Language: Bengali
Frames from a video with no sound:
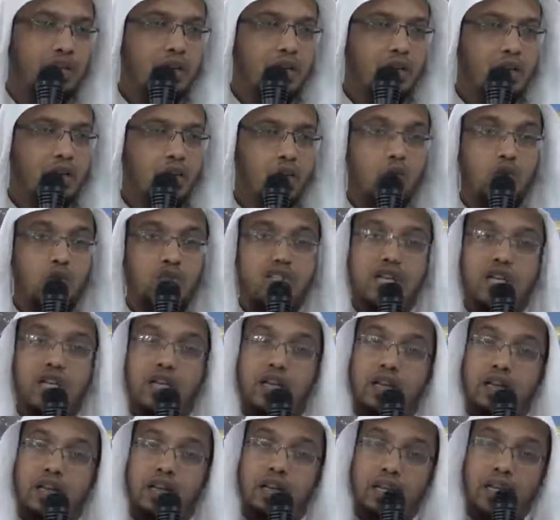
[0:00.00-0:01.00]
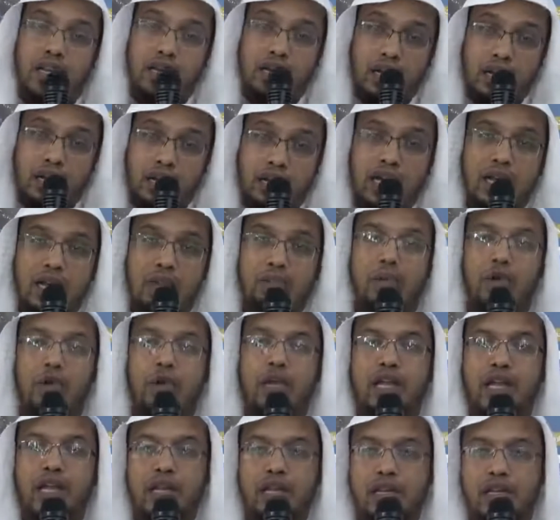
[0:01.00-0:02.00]
রোজা রাখেনই না
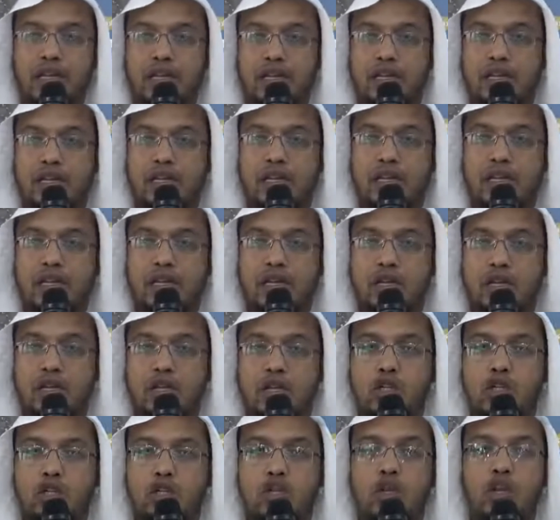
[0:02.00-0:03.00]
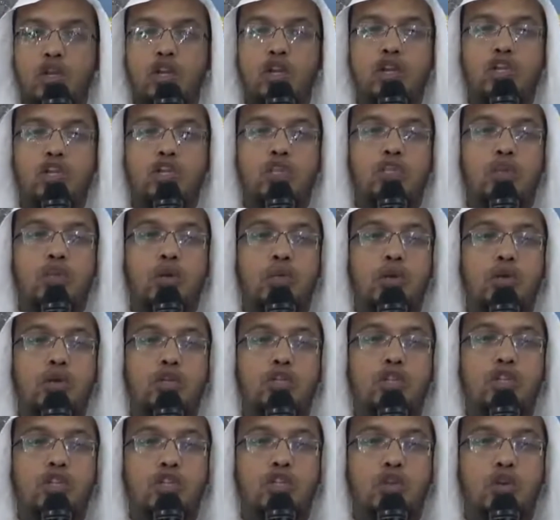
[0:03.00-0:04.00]
আল্লাহ নফ করুন তাদের সাজা কত
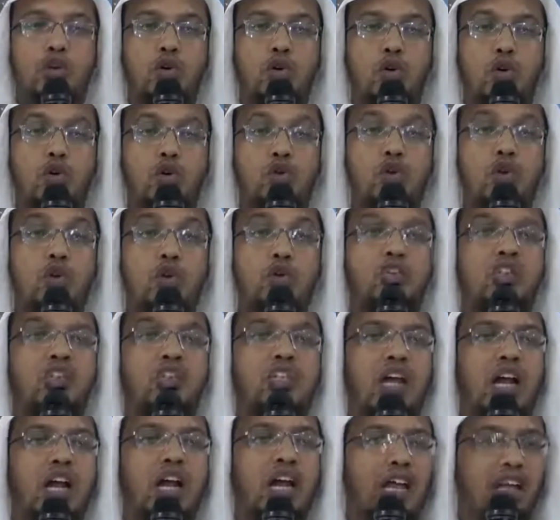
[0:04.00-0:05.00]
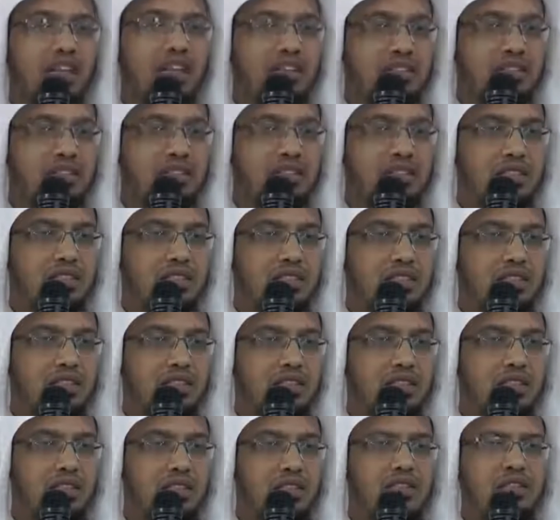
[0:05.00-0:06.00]
জঘন্য হবে কত কঠিন হবে
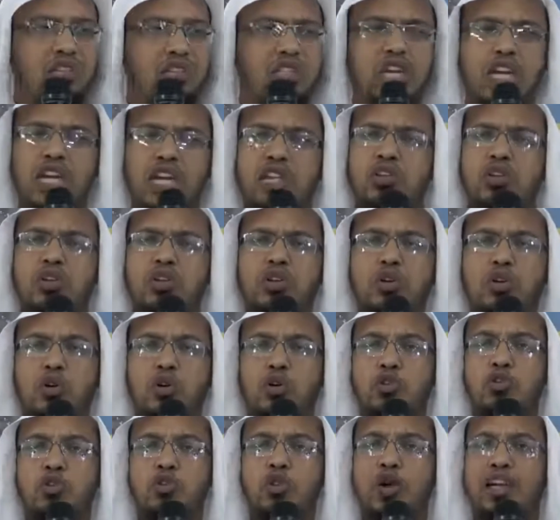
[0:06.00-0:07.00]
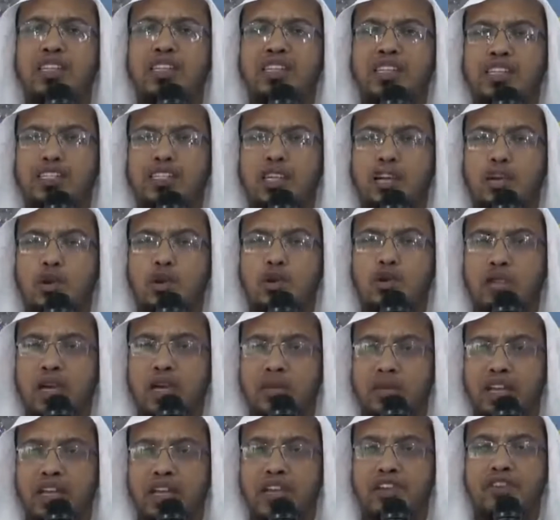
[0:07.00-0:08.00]
রোজা রাখার পরে
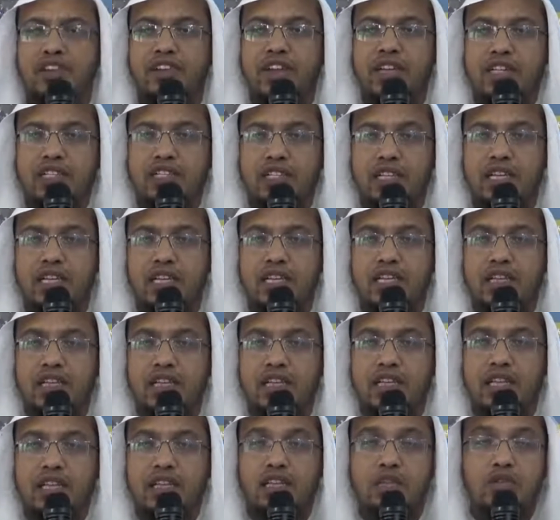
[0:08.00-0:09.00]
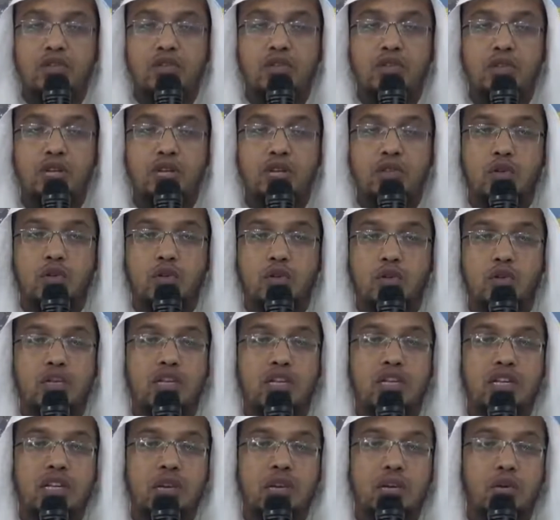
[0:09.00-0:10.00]
শরীয়ত সমর্থিত
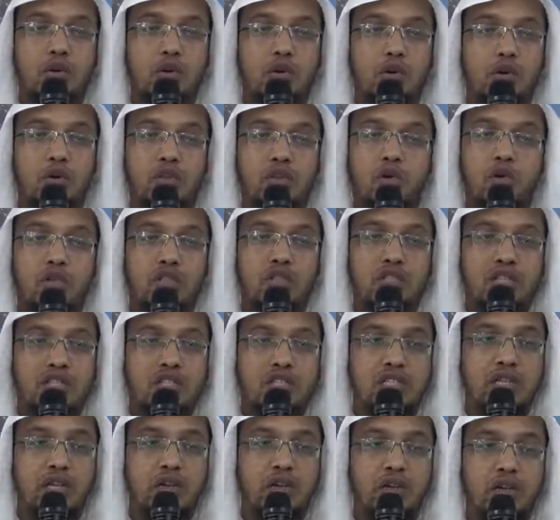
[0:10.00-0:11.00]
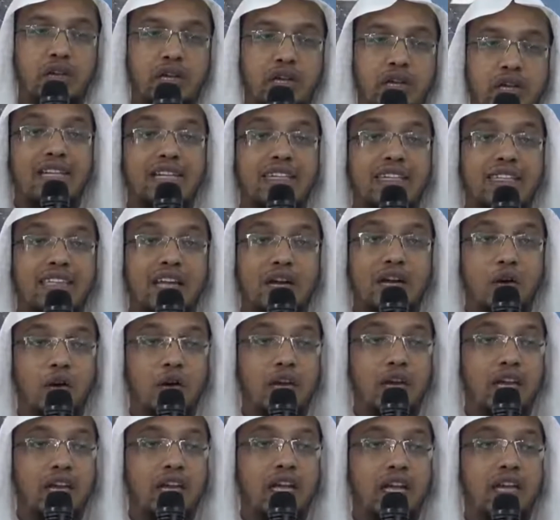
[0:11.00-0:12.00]
ওজোর ছাড়া যেন
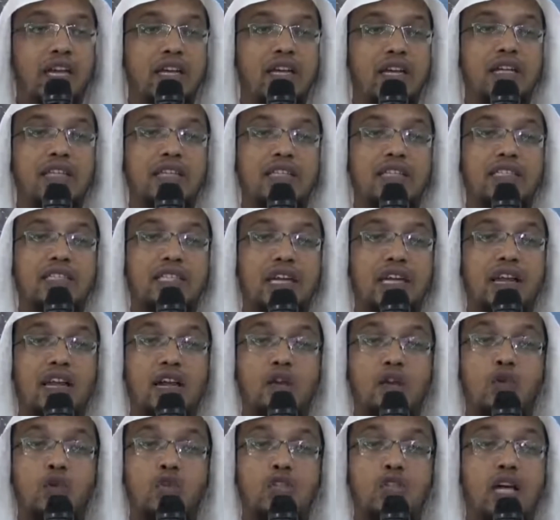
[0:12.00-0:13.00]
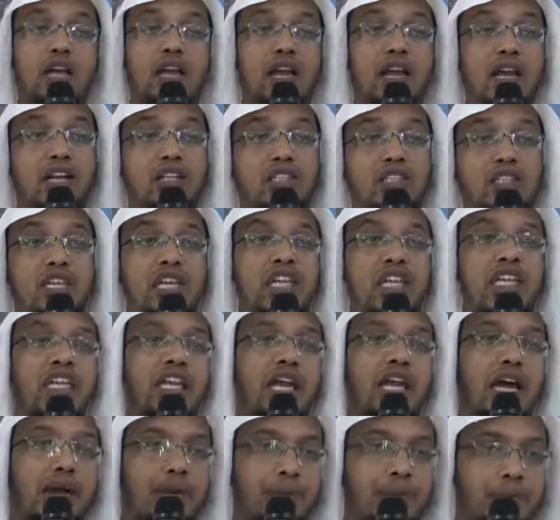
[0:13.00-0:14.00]
তেন অজুহাতে যারা রোজা ভেঙে ফেলেছে
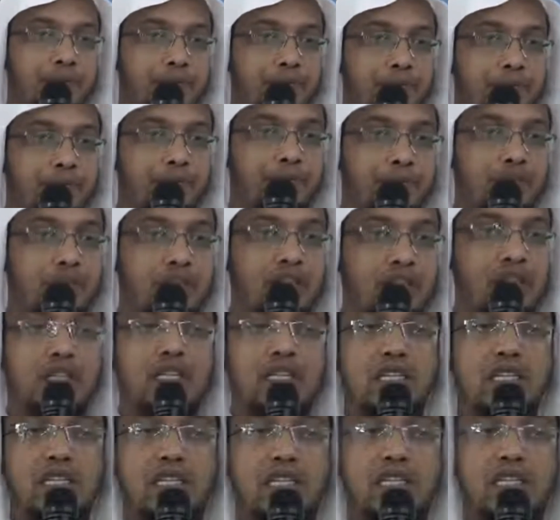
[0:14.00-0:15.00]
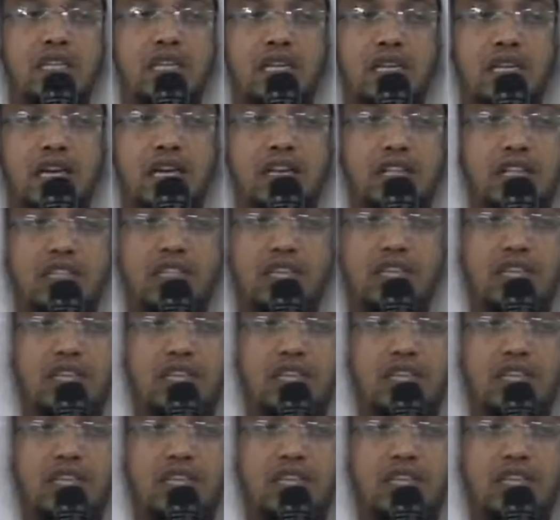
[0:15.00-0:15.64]
তাদের যদি এত কঠিন এবং